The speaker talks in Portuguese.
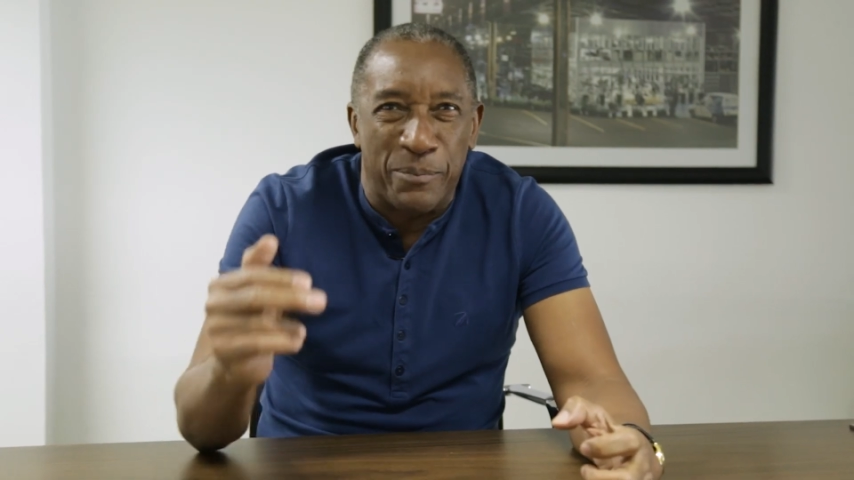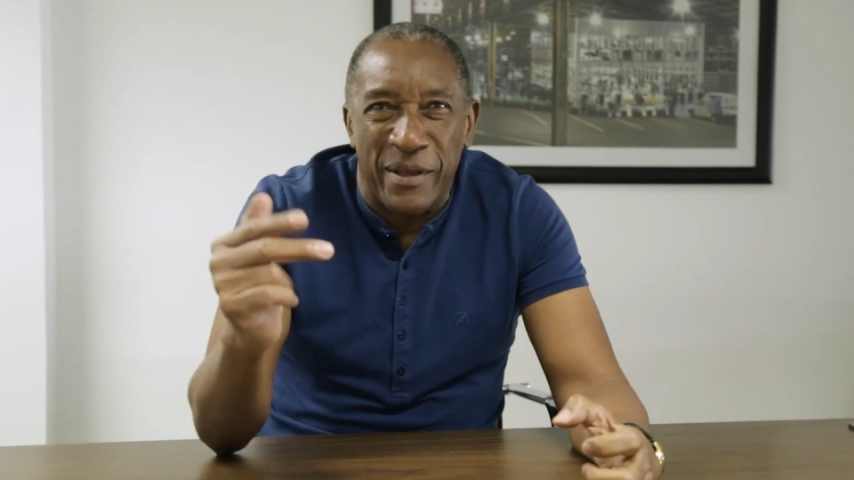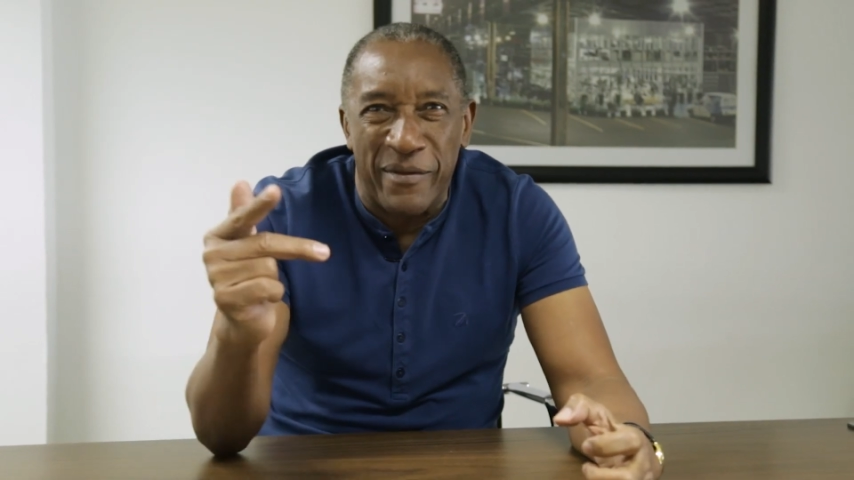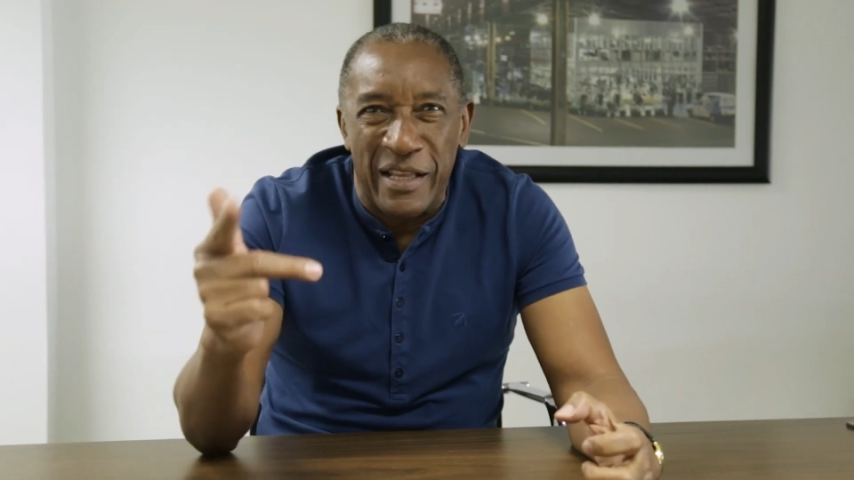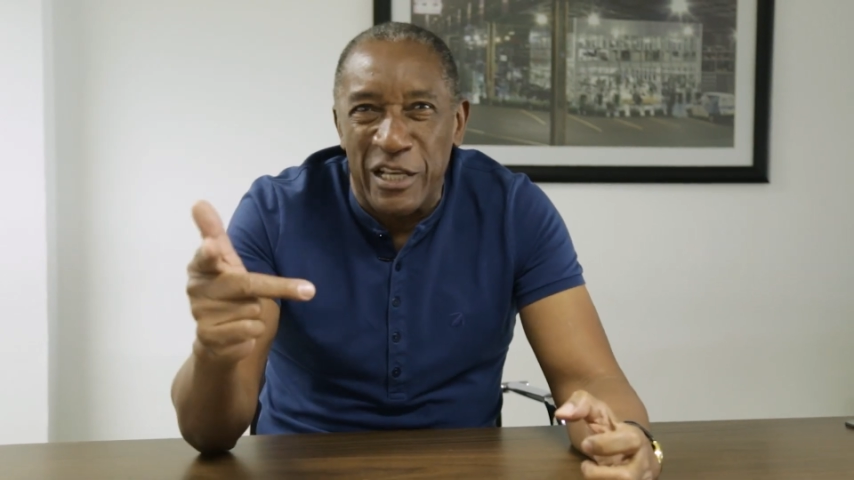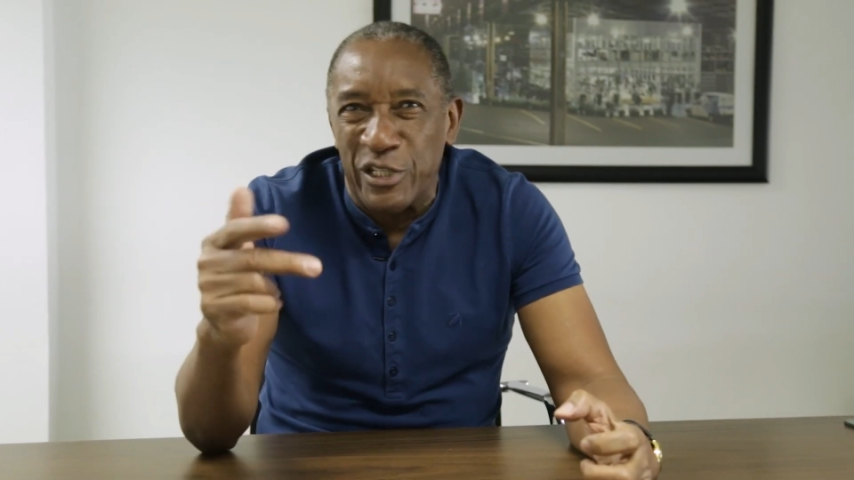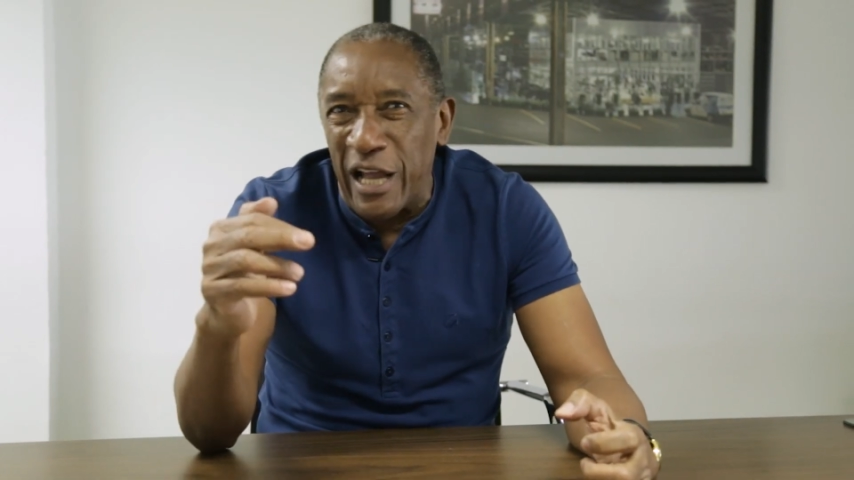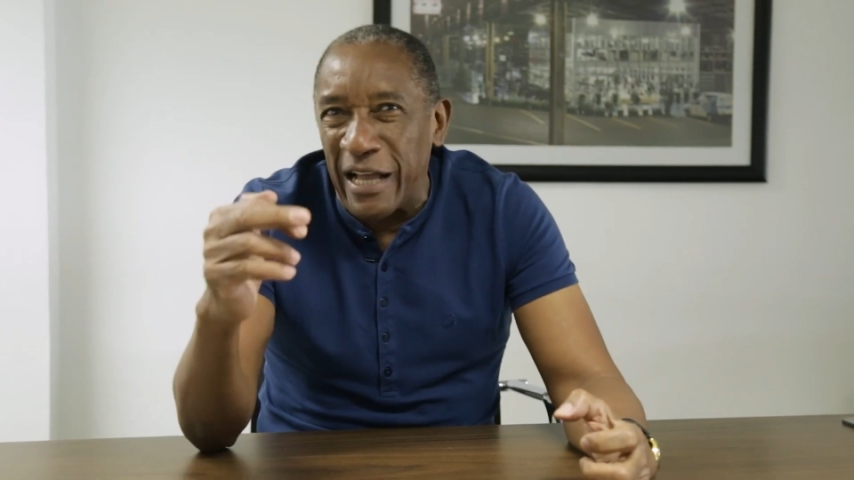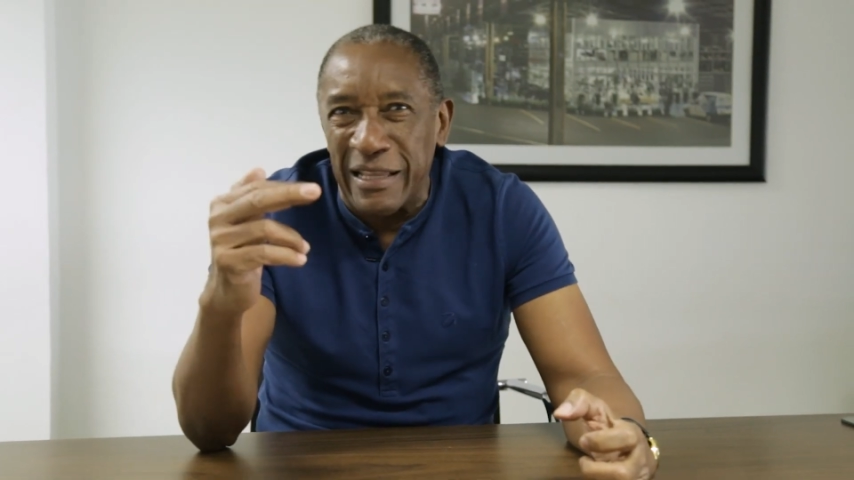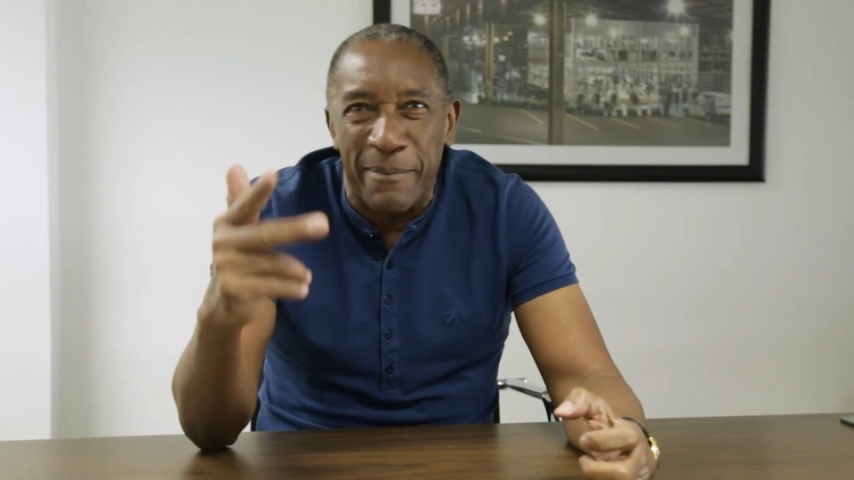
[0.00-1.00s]

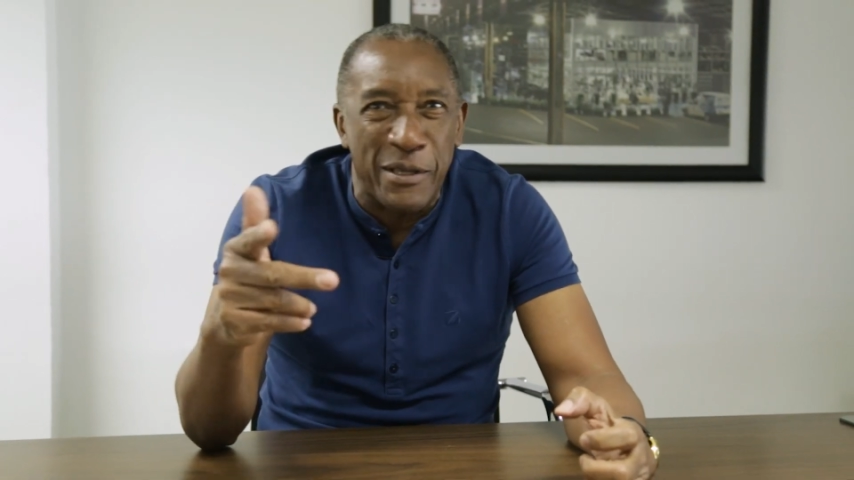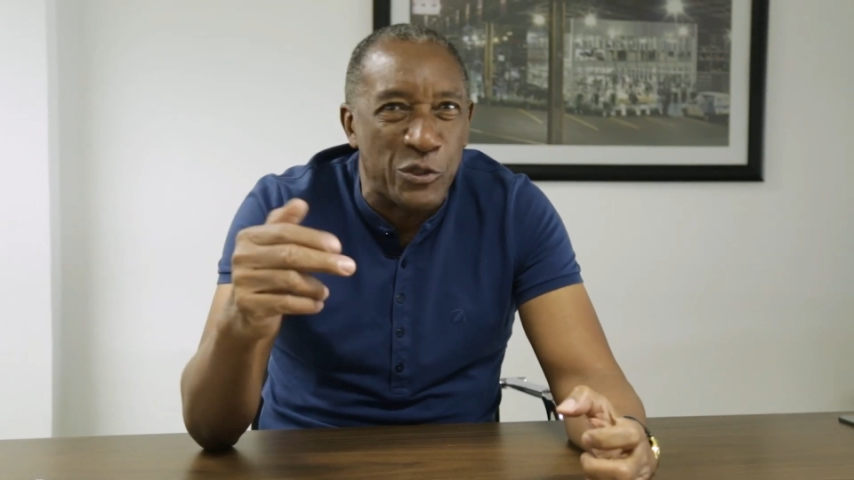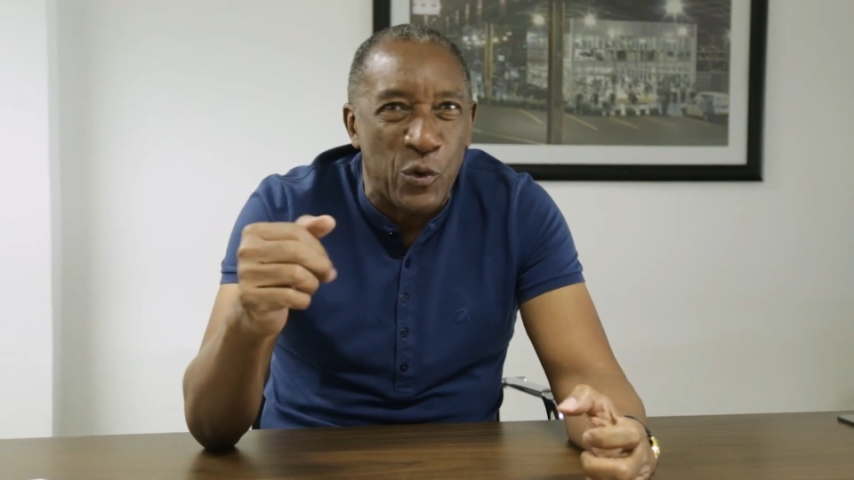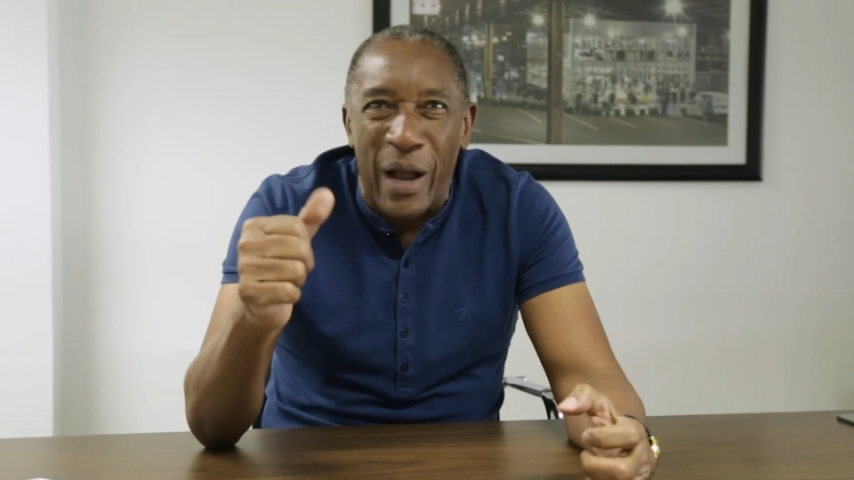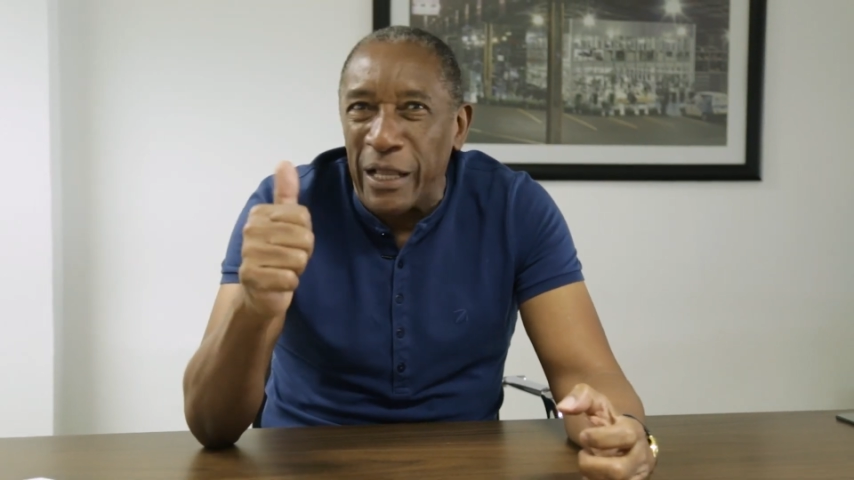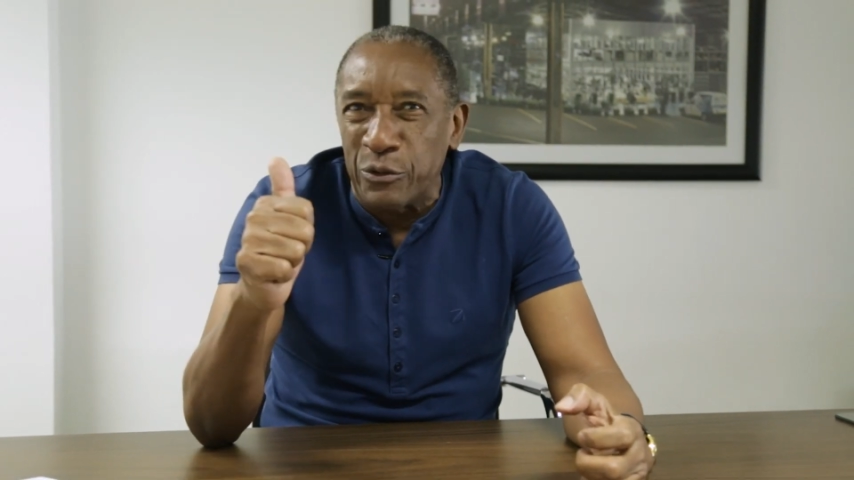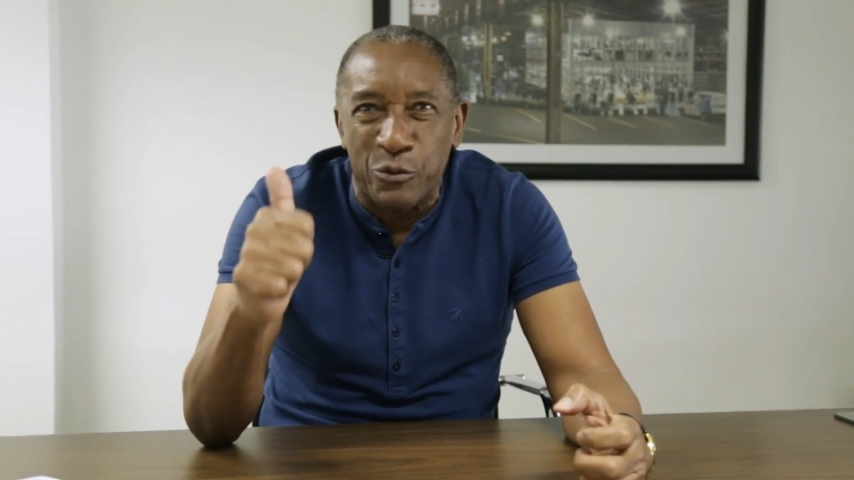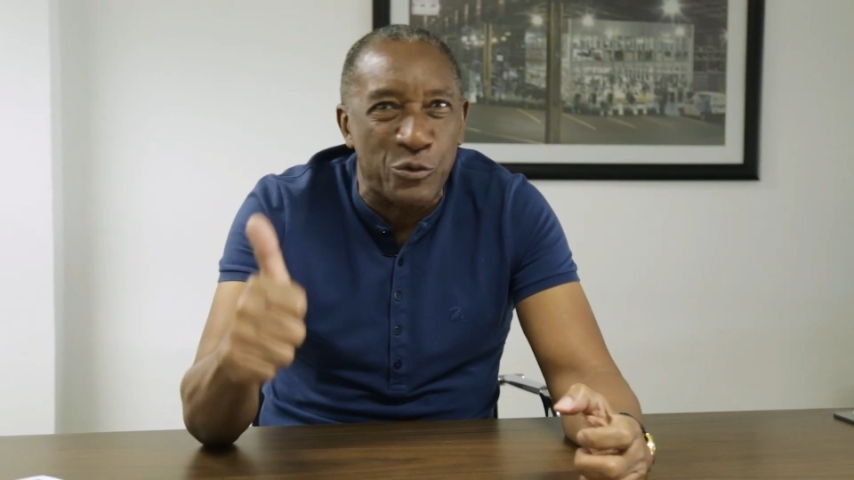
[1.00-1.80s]
privilegiado, abençoado,